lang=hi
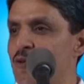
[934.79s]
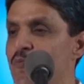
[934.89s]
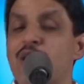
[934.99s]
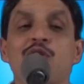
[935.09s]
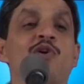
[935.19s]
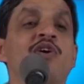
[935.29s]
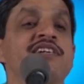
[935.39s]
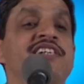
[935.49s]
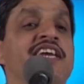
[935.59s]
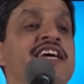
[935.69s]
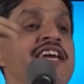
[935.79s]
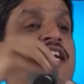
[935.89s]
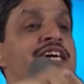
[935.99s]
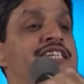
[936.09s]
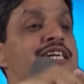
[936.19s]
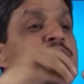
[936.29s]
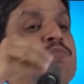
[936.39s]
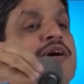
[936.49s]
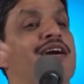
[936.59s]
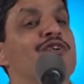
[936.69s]
मगर लोग शरीर के जन्म
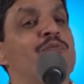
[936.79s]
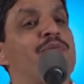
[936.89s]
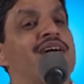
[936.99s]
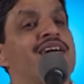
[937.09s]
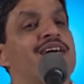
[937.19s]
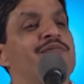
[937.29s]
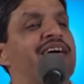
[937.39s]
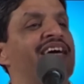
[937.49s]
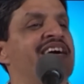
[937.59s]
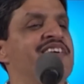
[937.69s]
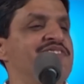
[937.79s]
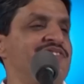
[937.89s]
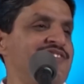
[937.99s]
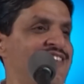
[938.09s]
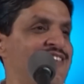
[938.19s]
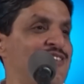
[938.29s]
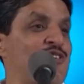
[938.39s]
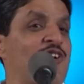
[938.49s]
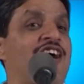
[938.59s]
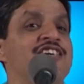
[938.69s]
मरण को पकड़कर बैठे
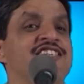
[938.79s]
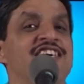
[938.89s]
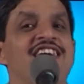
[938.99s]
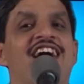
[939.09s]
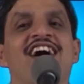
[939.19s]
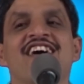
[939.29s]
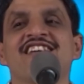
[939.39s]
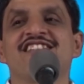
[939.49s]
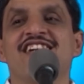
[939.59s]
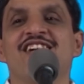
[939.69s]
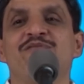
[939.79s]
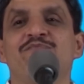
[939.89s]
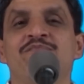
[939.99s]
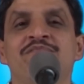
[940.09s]
चौरासी लाख जन्म